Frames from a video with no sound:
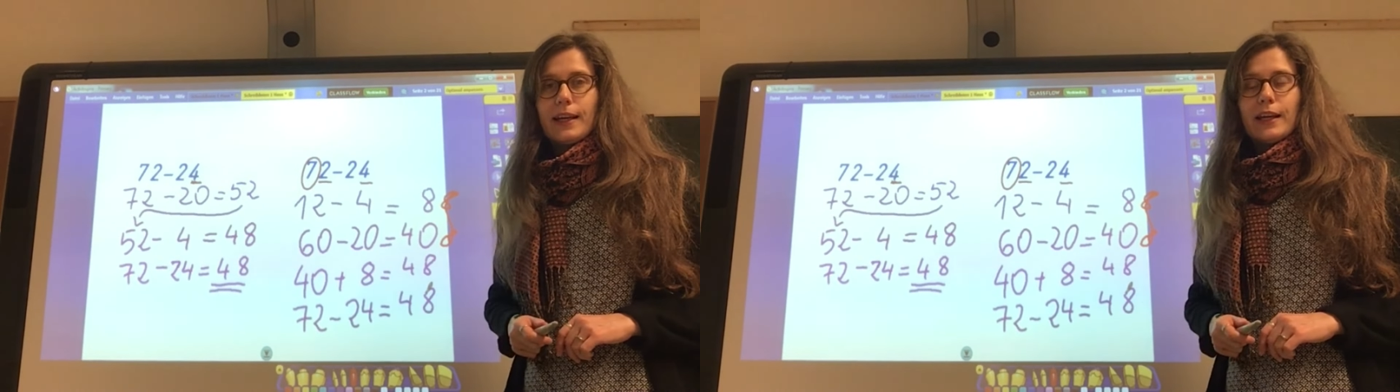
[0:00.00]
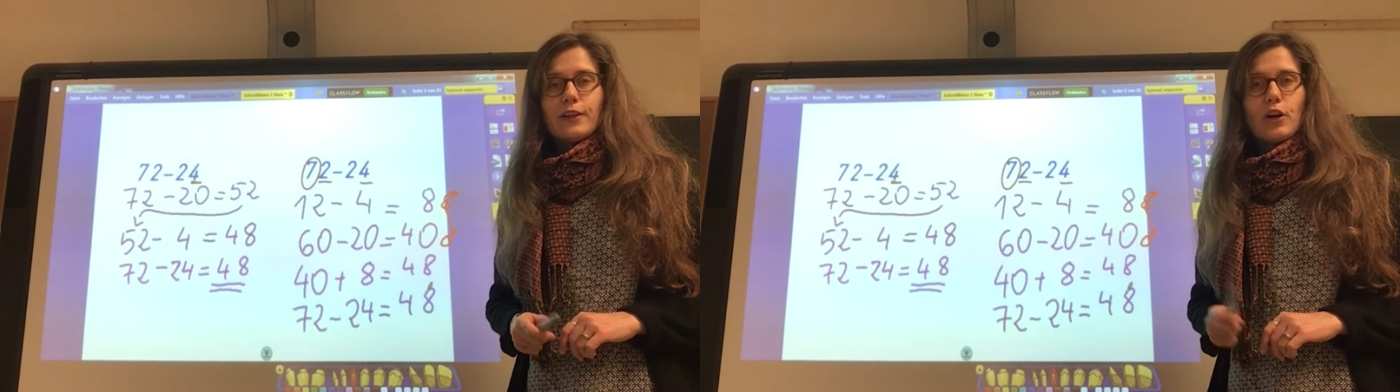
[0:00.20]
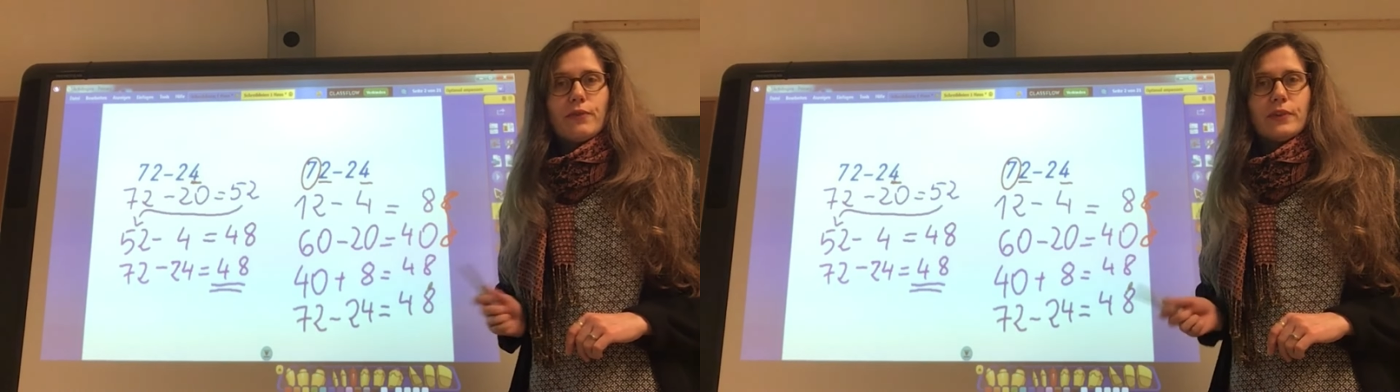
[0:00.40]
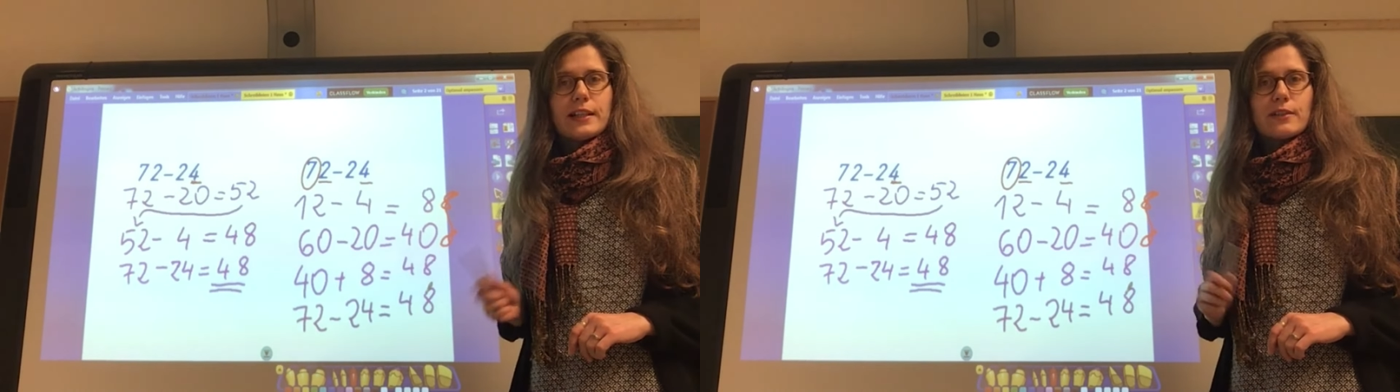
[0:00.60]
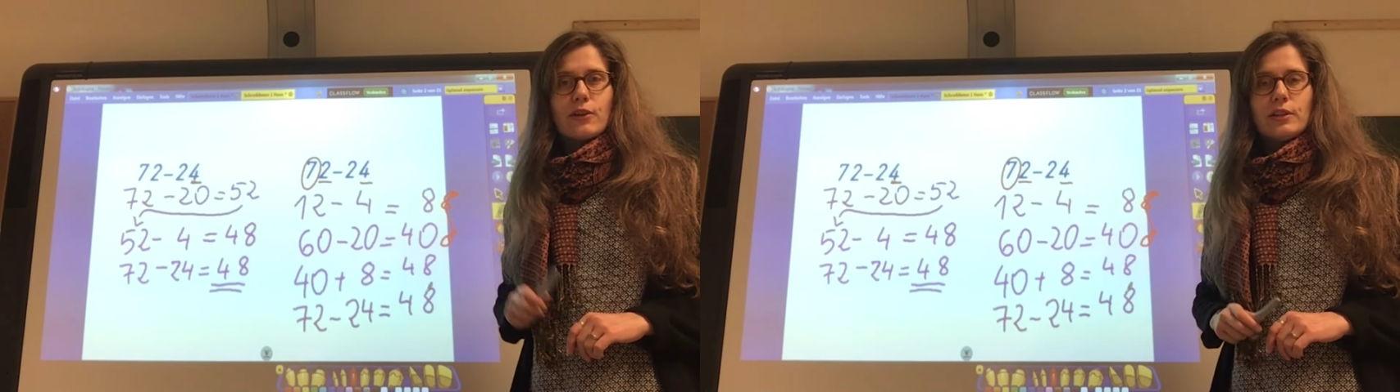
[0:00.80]
Ich hoffe,
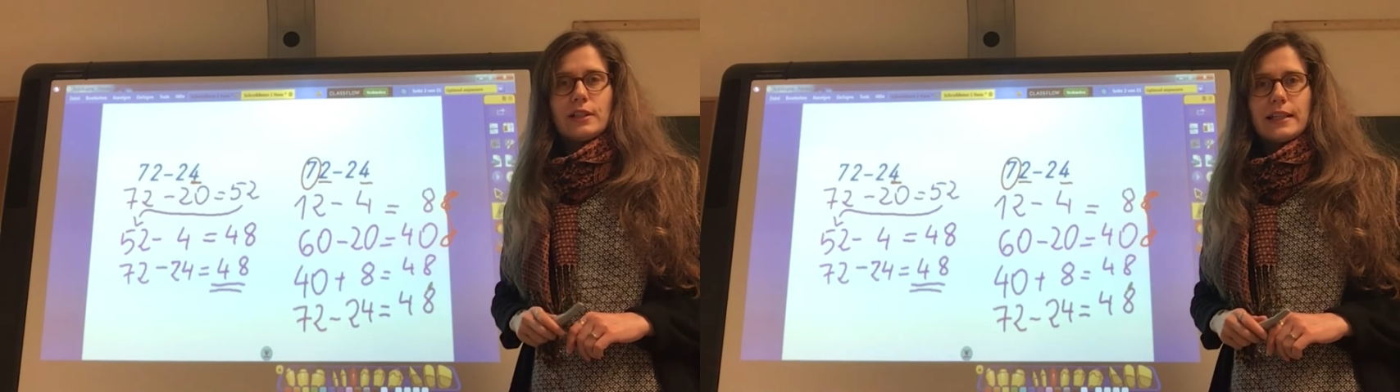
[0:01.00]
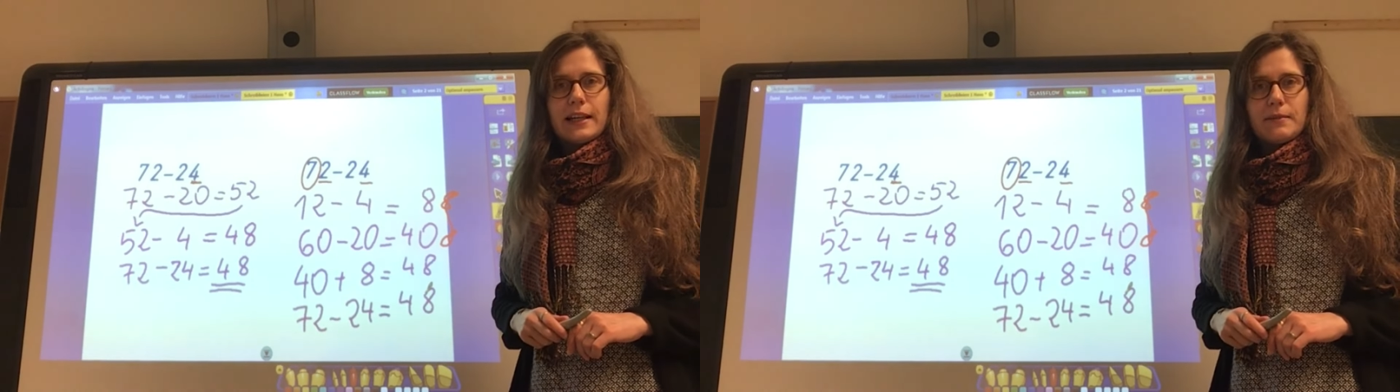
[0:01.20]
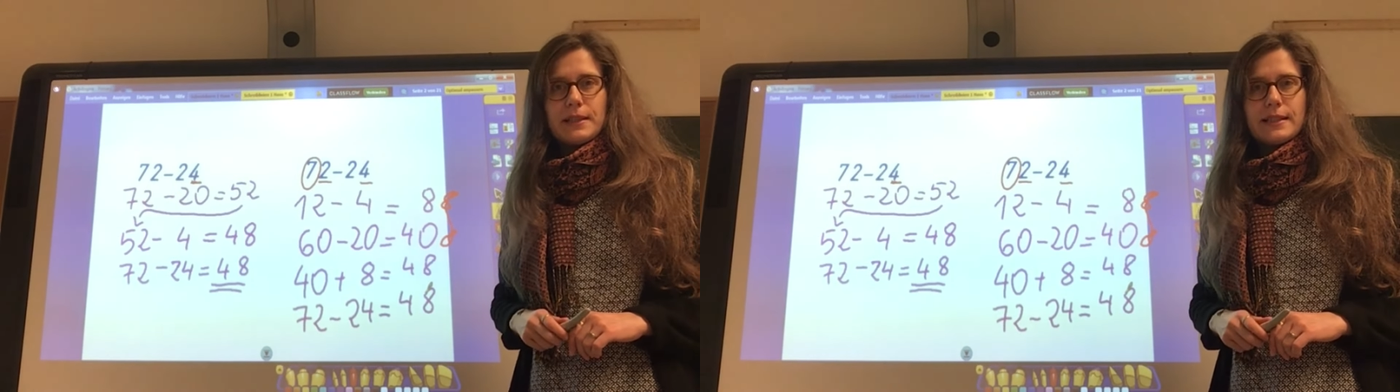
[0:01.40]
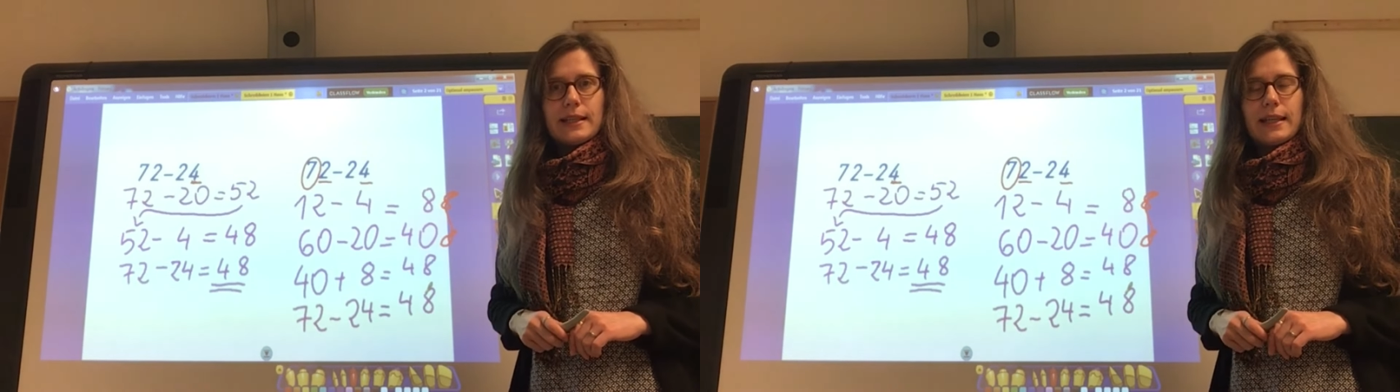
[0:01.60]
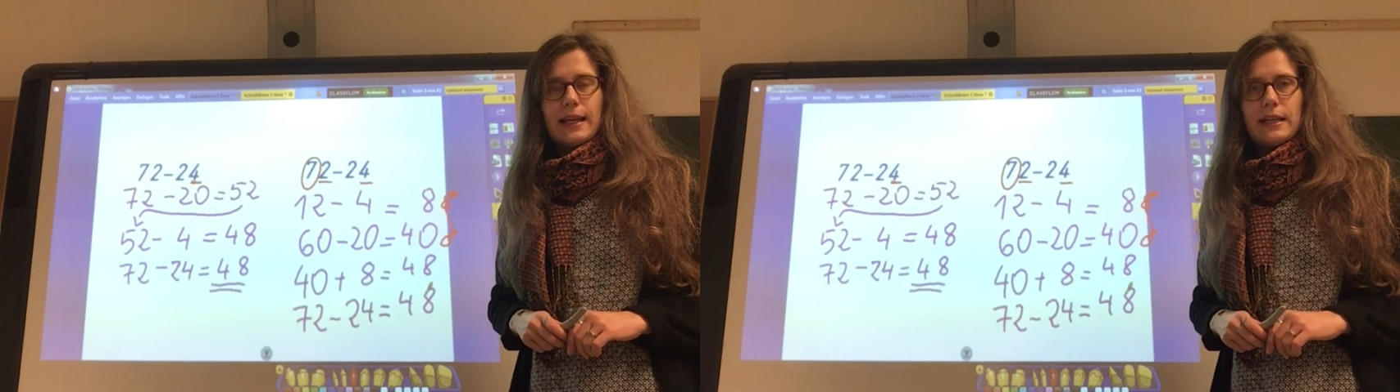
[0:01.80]
das konnte dir ein
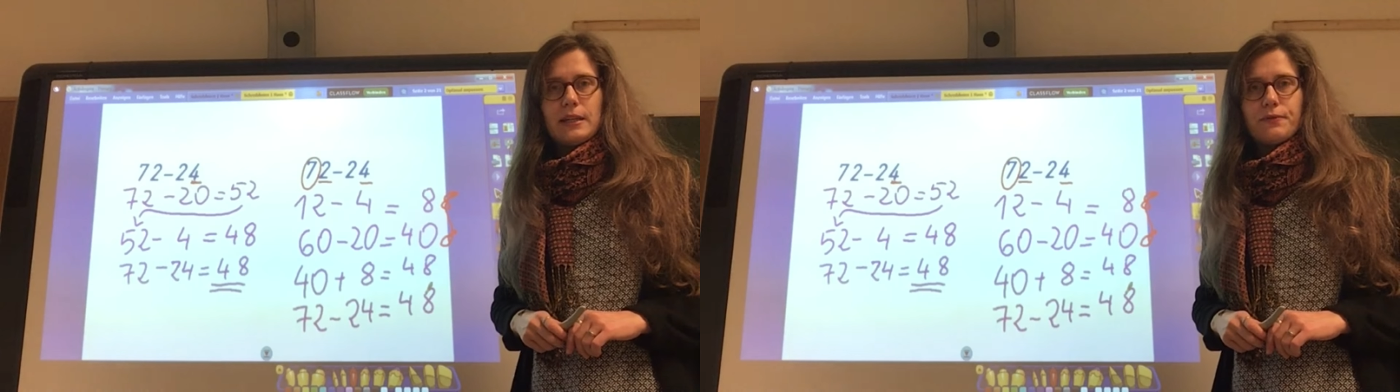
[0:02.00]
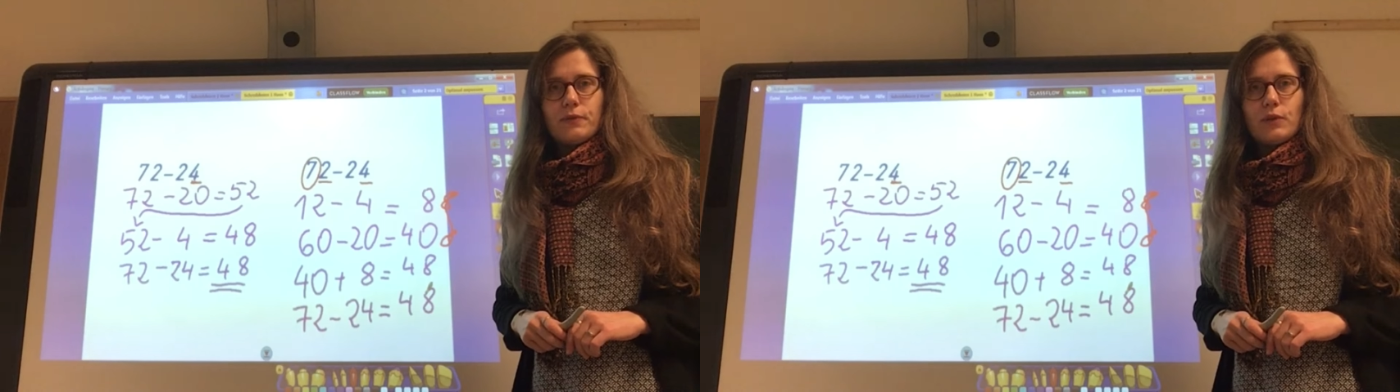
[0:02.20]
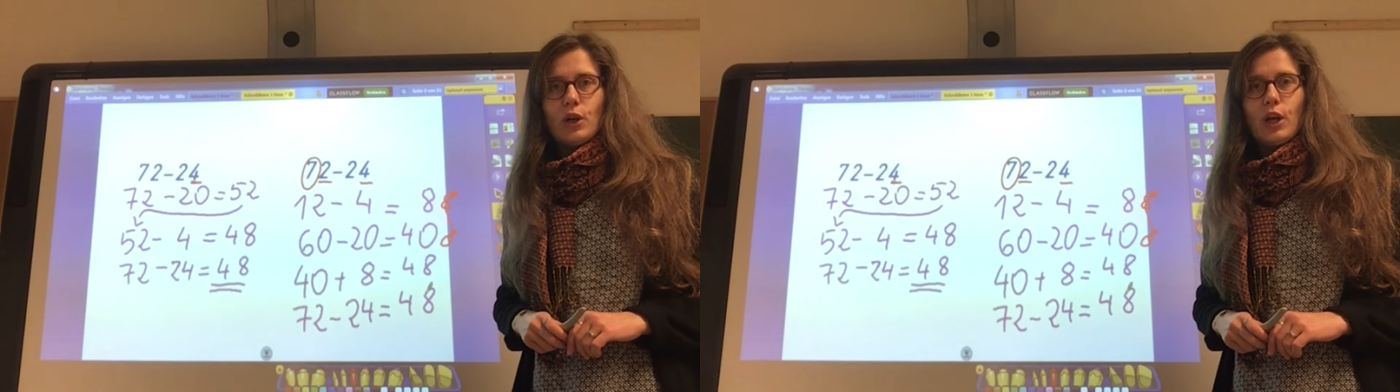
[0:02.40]
bisschen helfen.